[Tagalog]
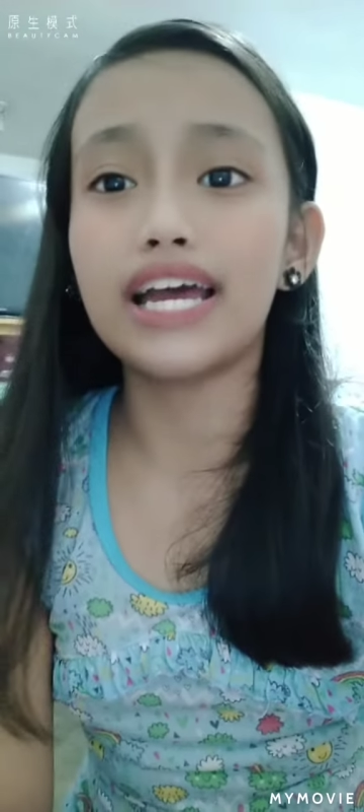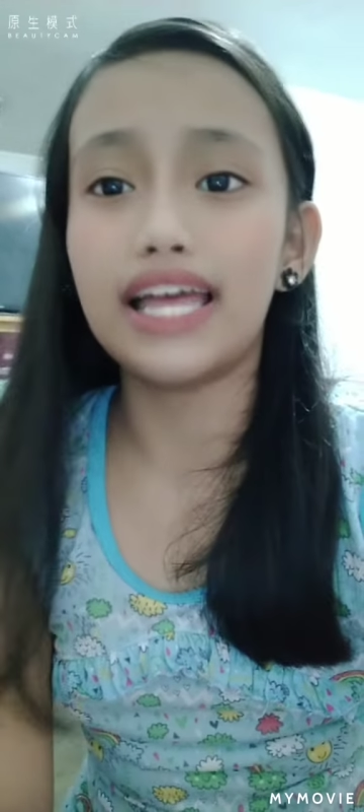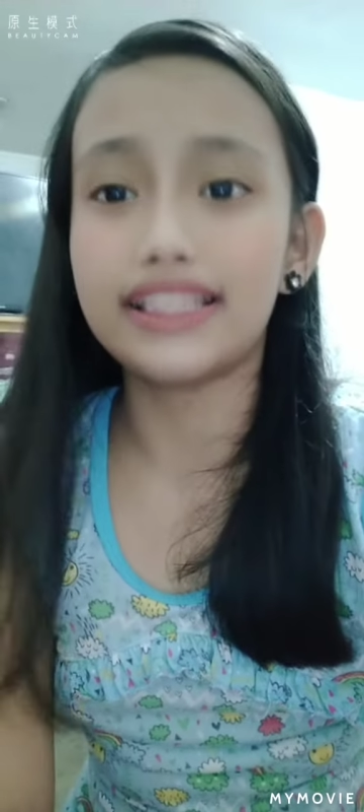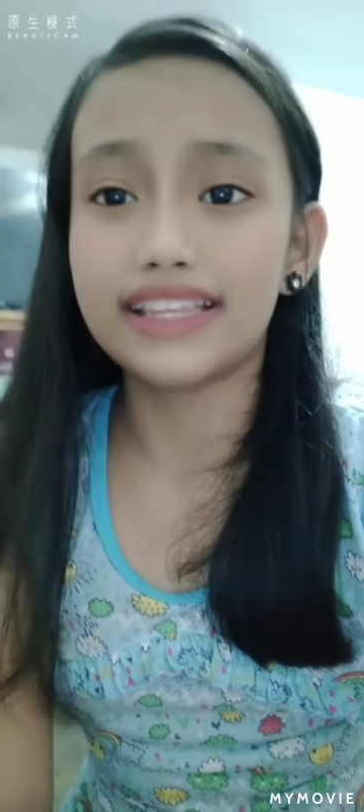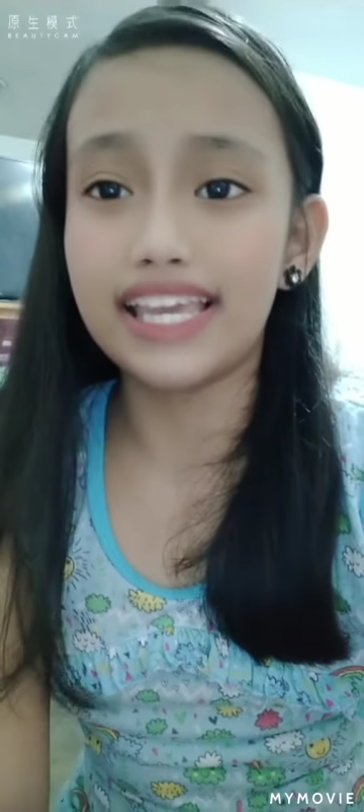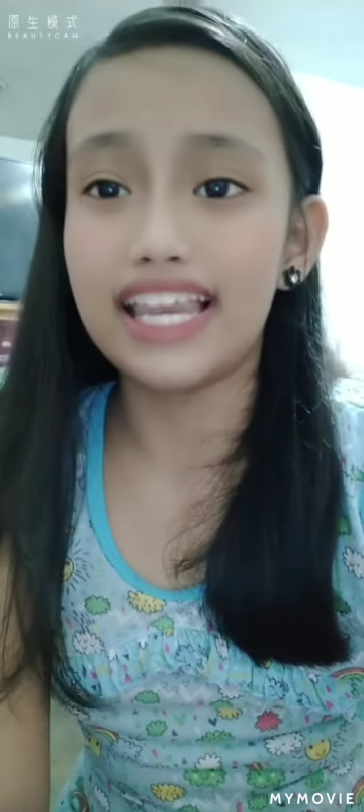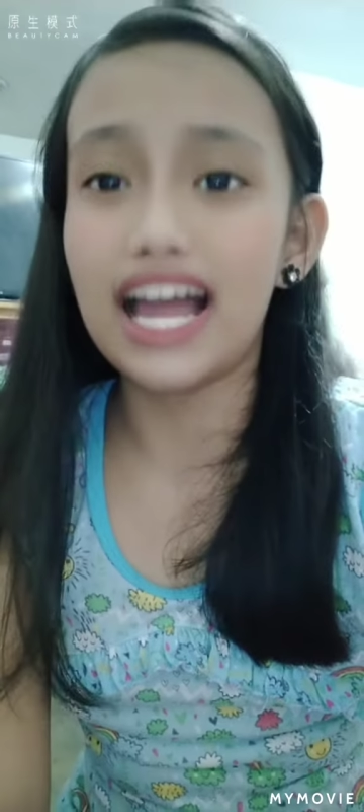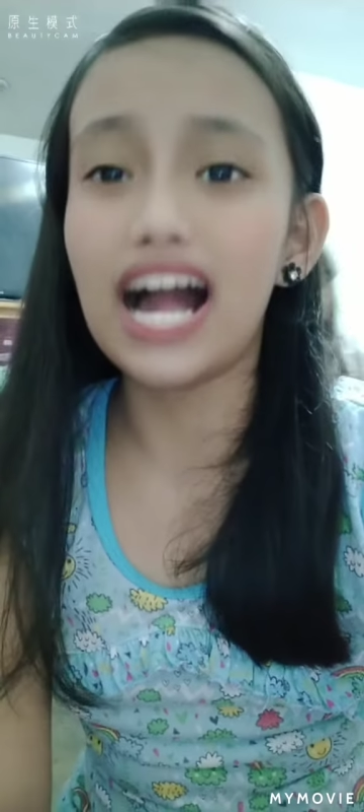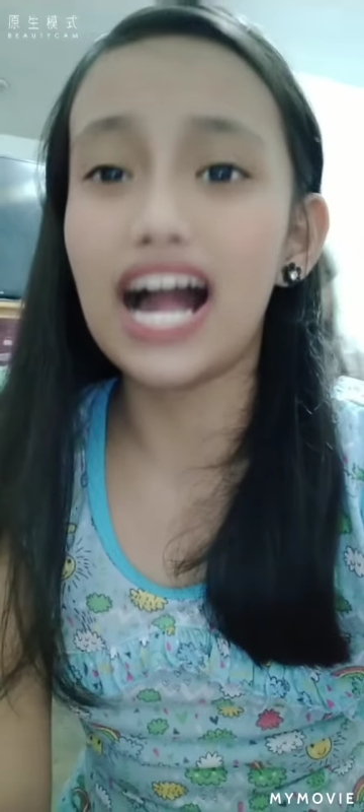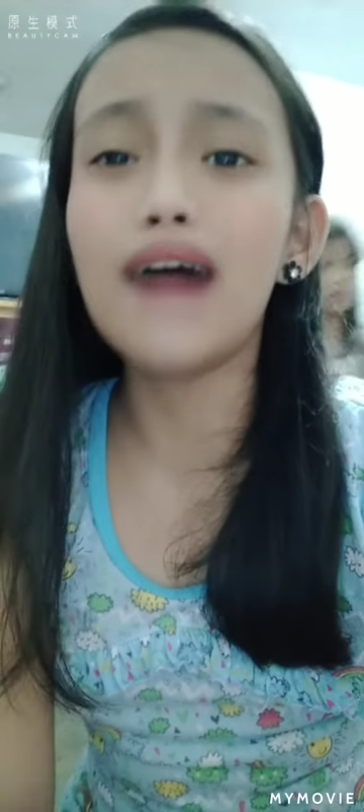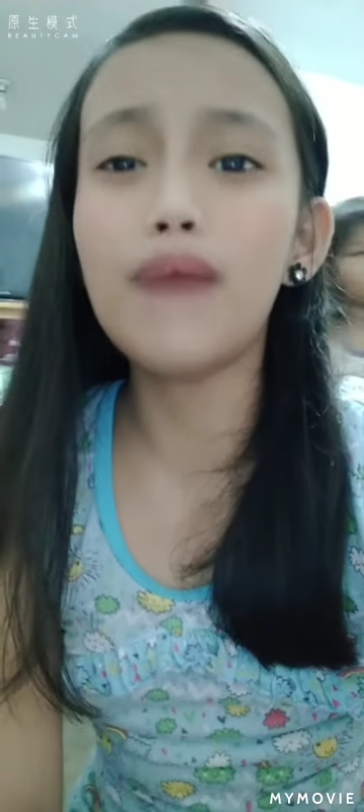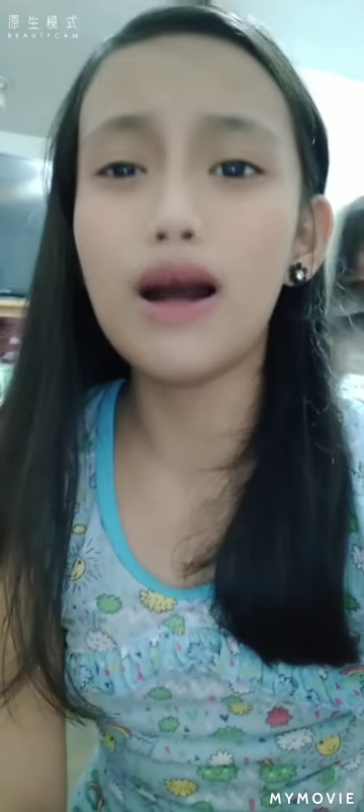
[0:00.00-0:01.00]
at
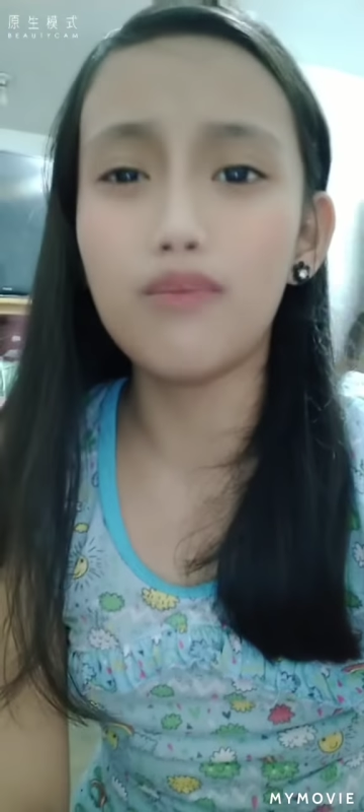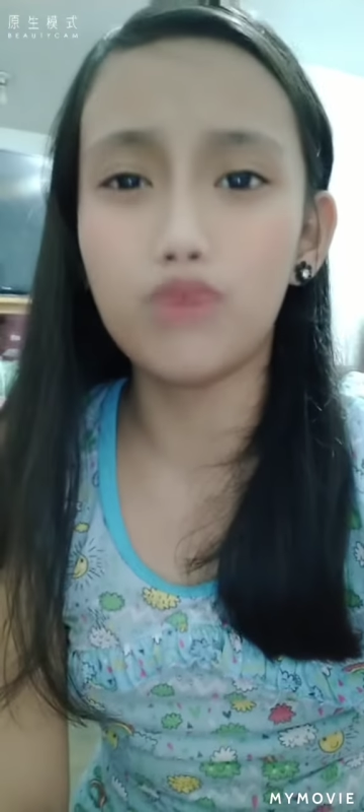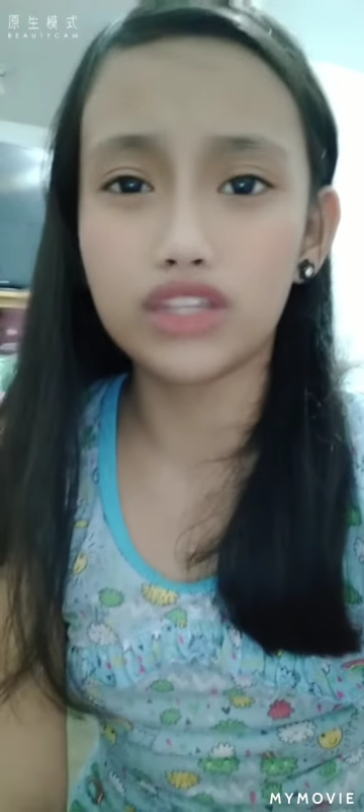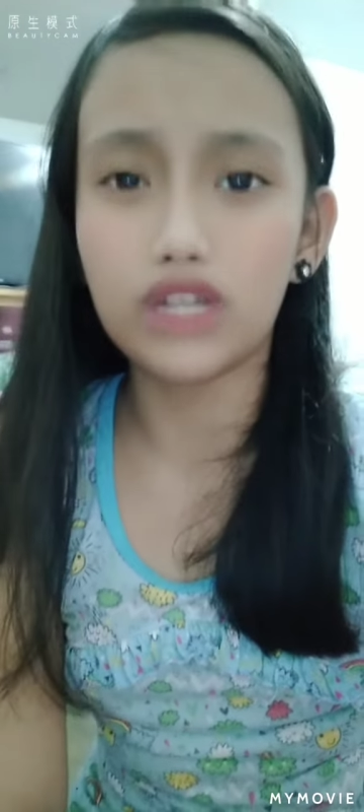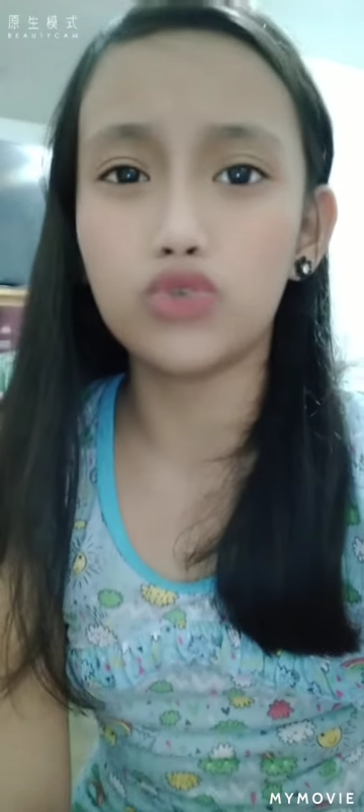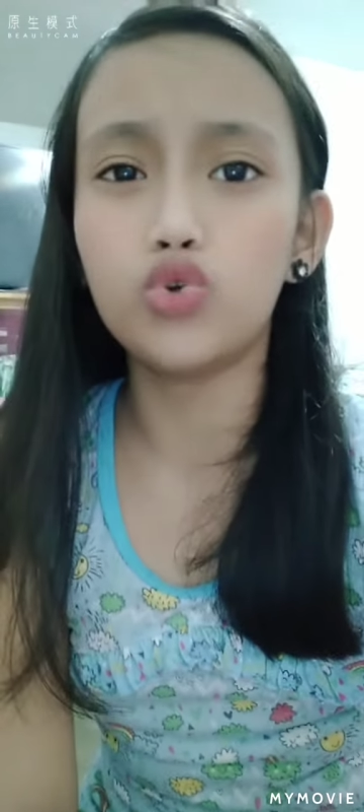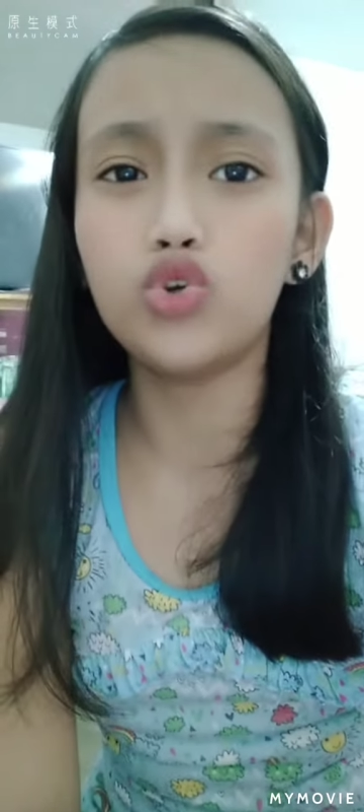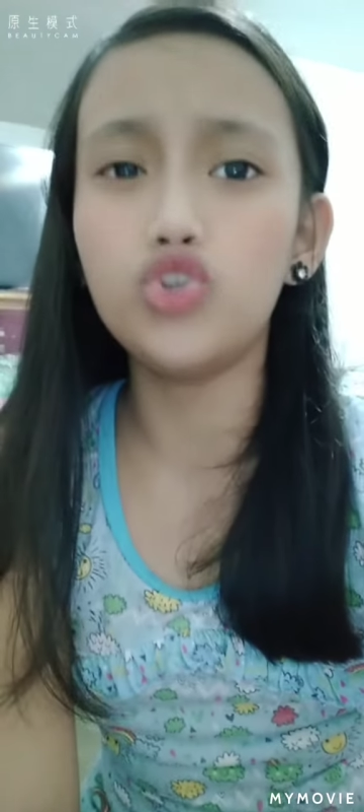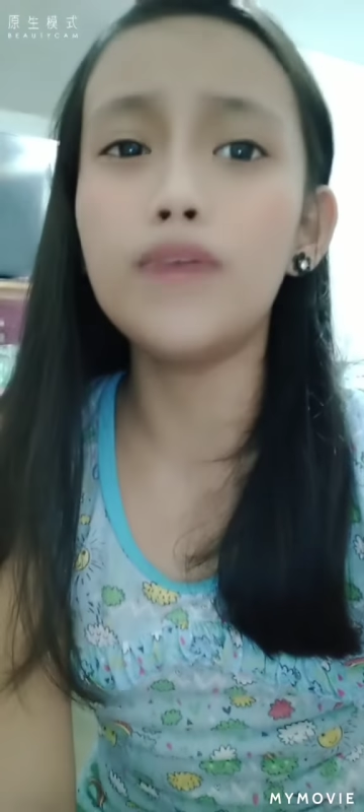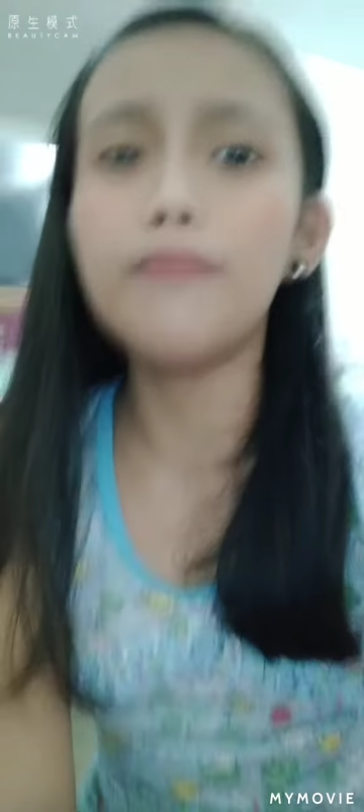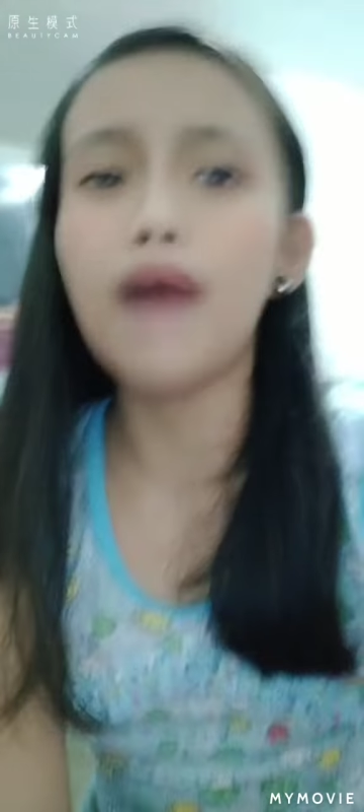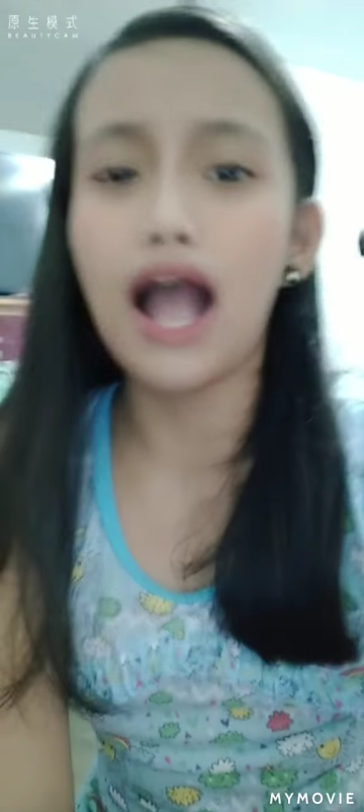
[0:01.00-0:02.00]
kailangang maabot ang dulo
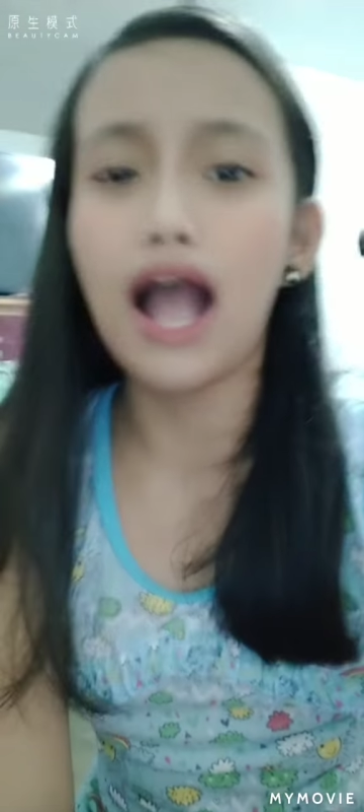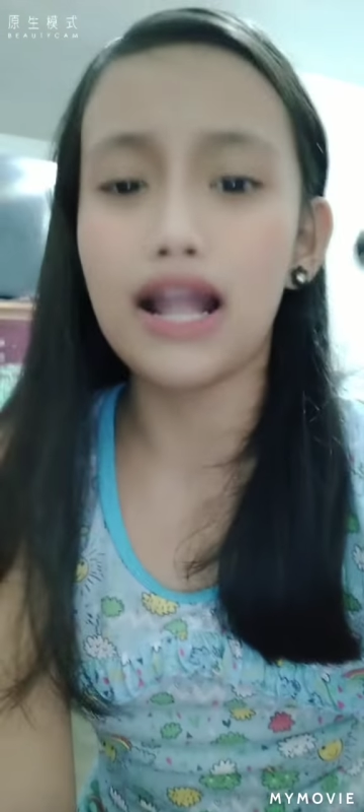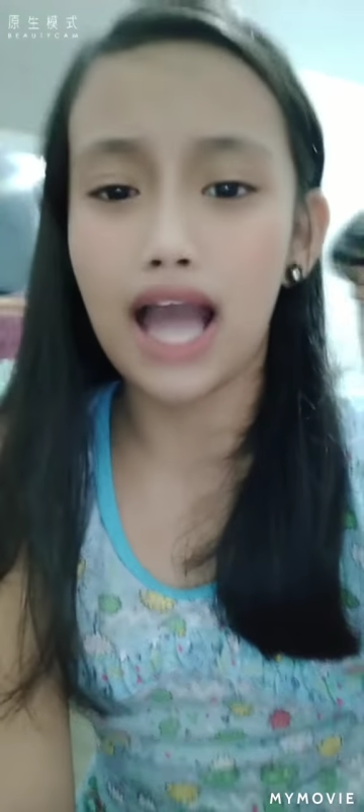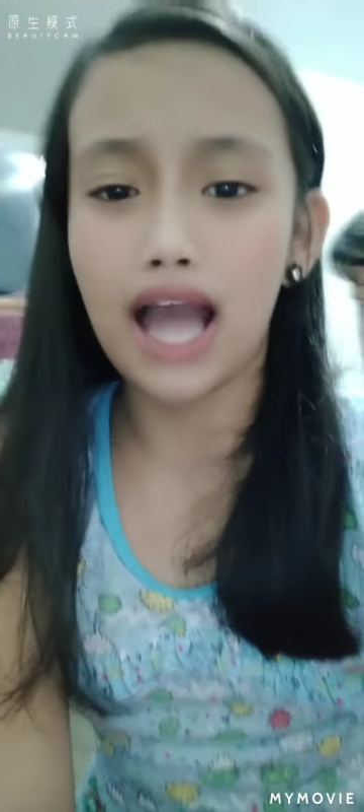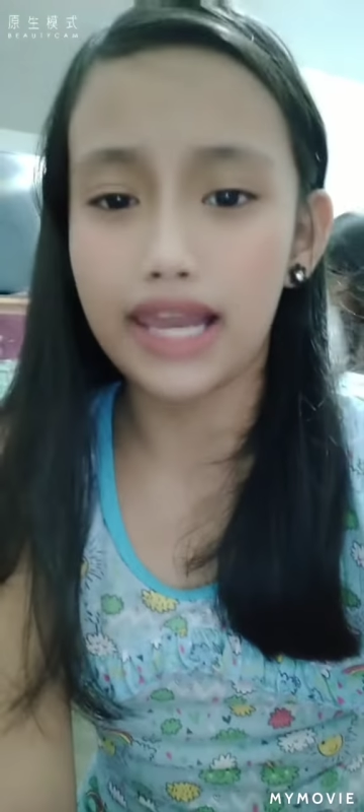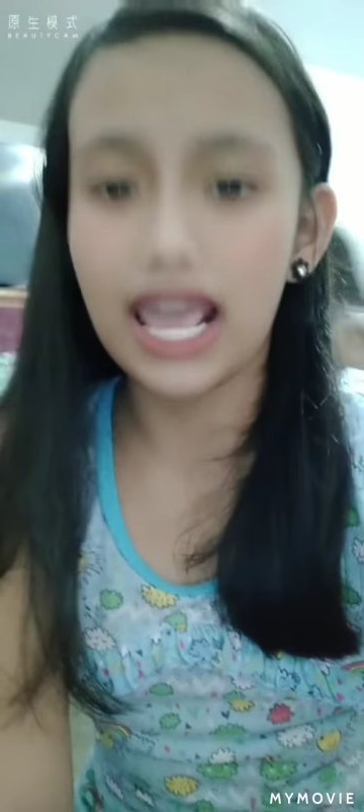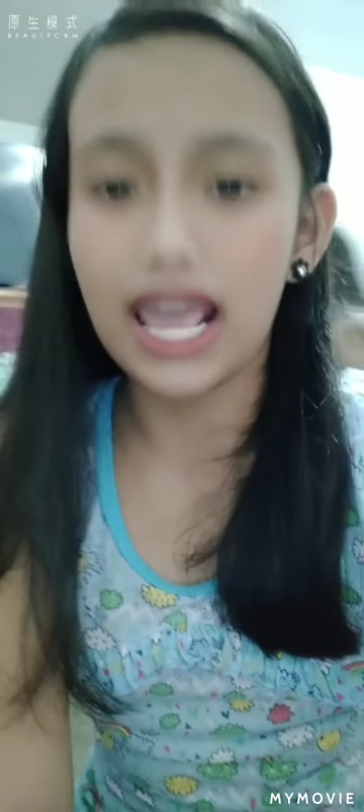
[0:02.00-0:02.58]
ng bahaghari